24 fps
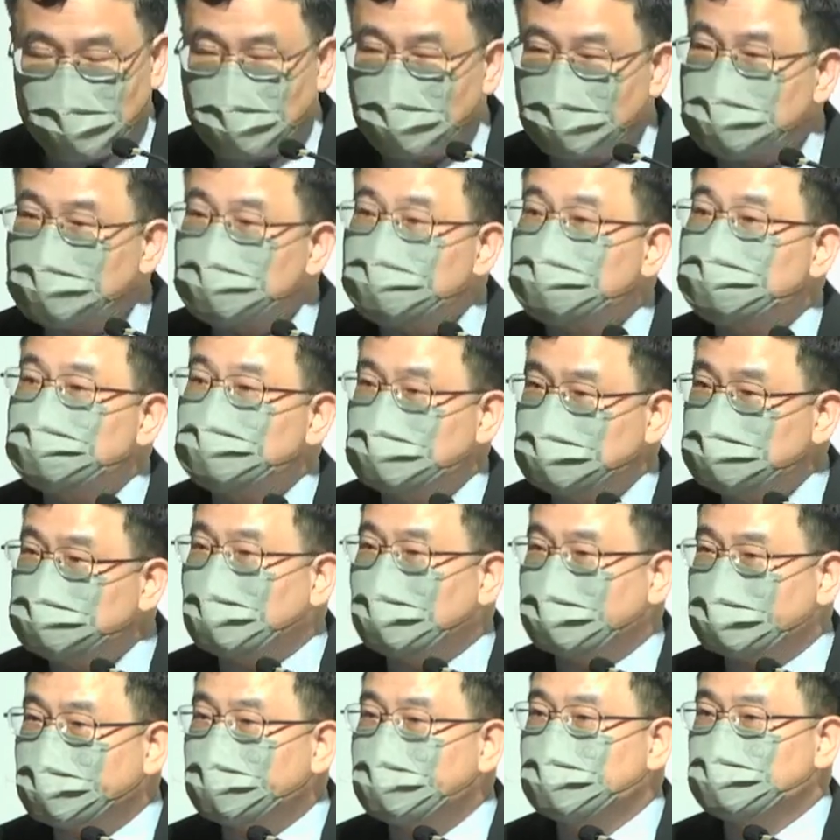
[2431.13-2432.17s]
就是以
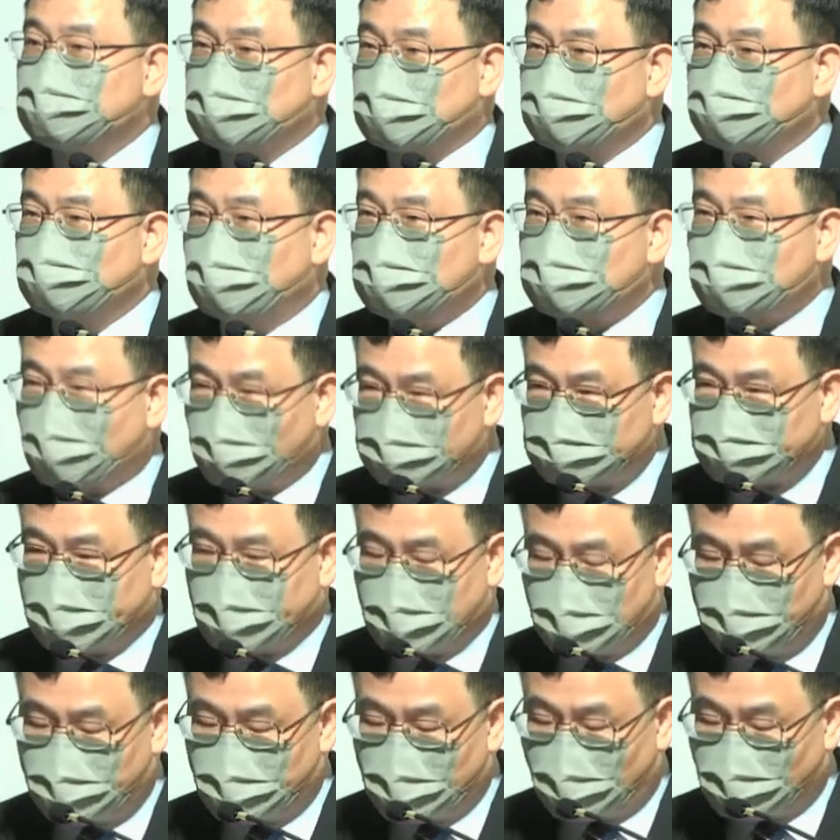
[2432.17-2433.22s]
马内利神与人同在一
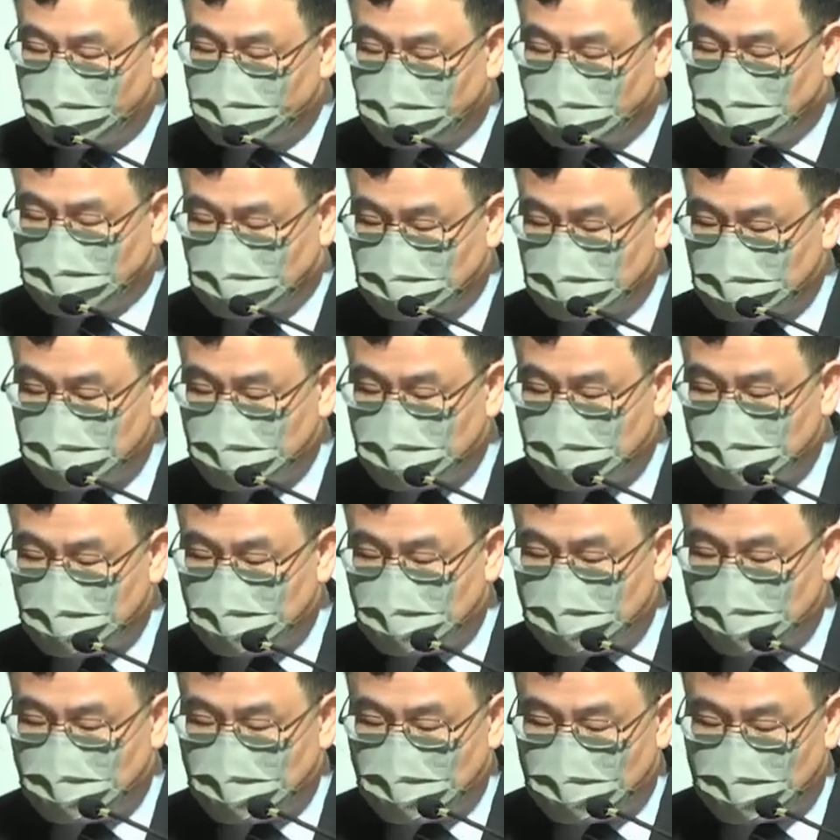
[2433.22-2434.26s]
个标记，
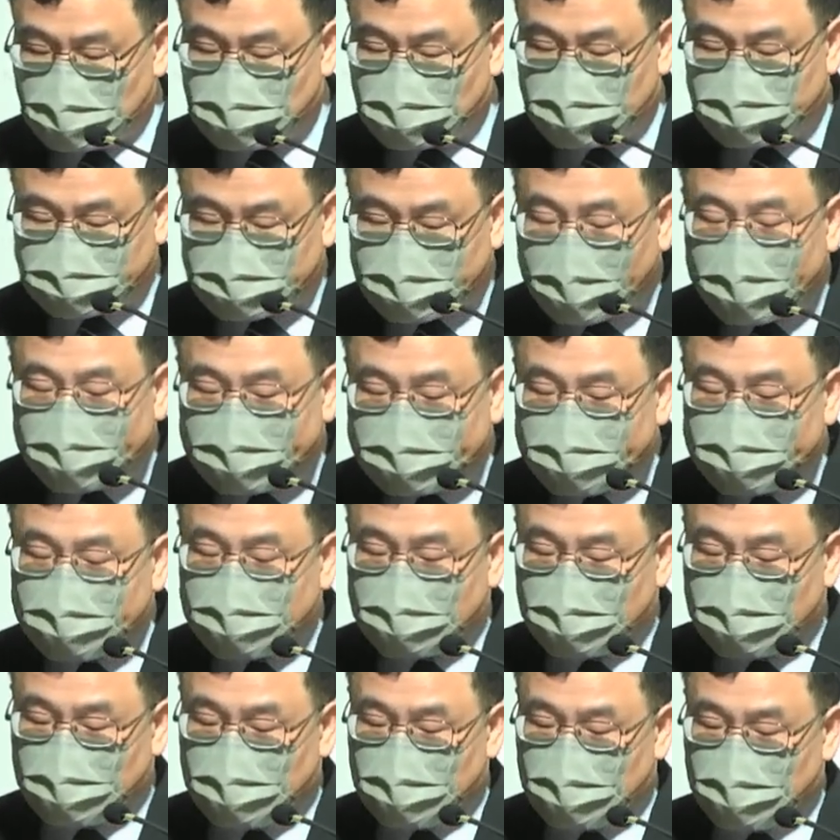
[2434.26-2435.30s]
所以代替
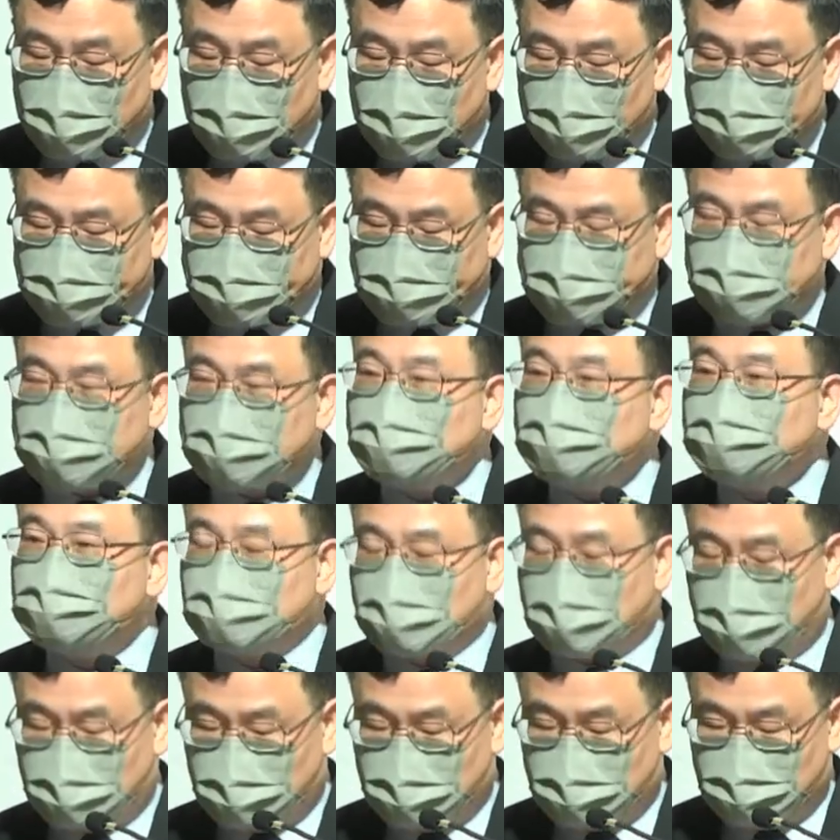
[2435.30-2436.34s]
了西律
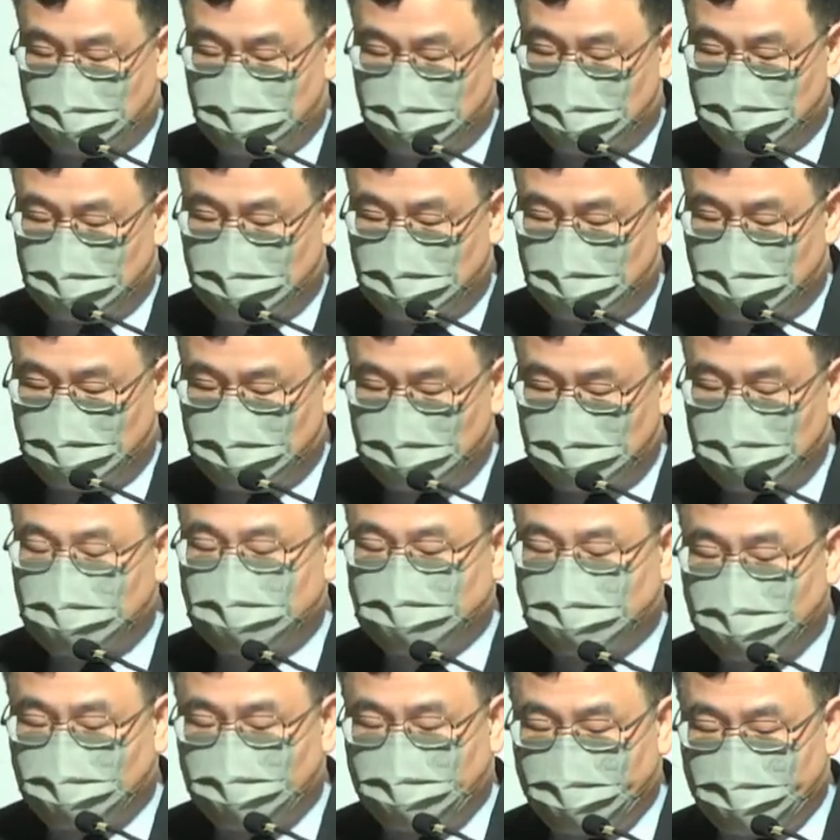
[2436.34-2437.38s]
的这
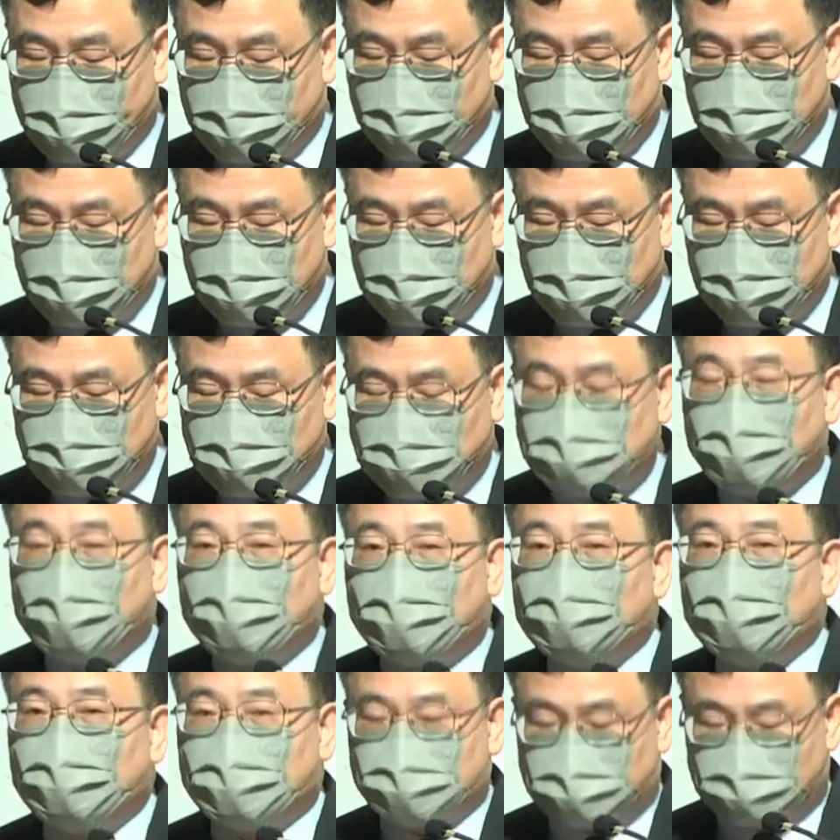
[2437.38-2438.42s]
个圣殿，教
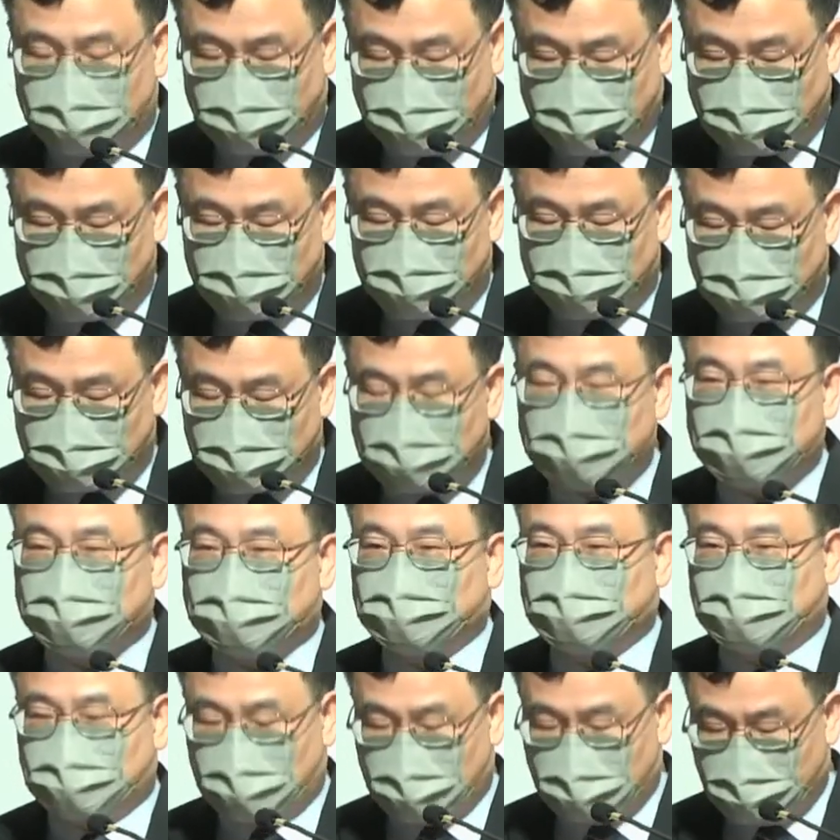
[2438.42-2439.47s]
会是基督的身体，
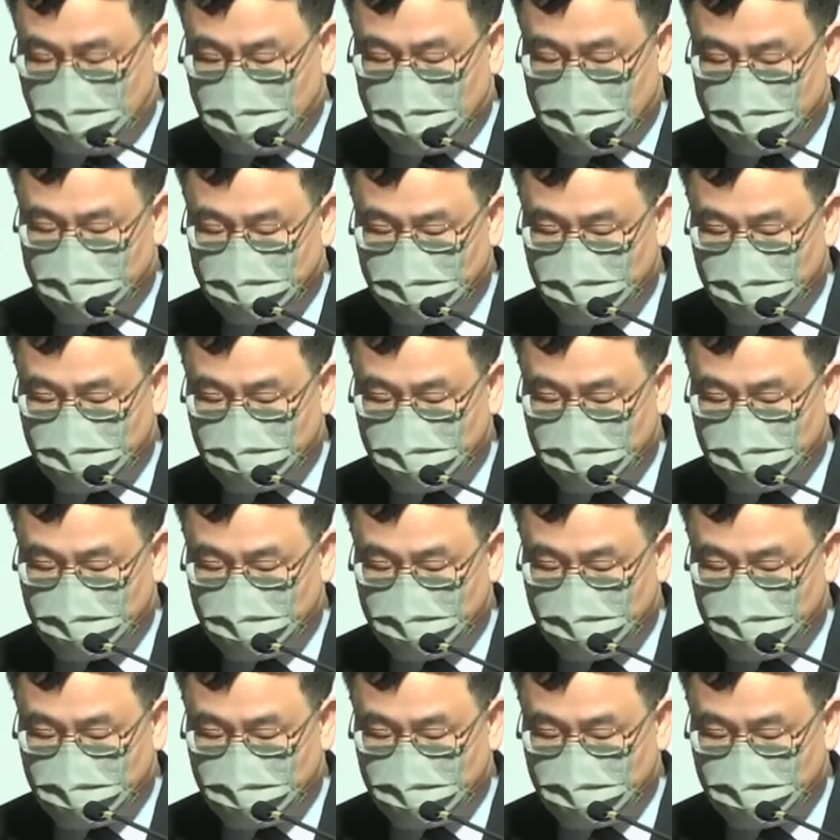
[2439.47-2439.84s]
是神的殿。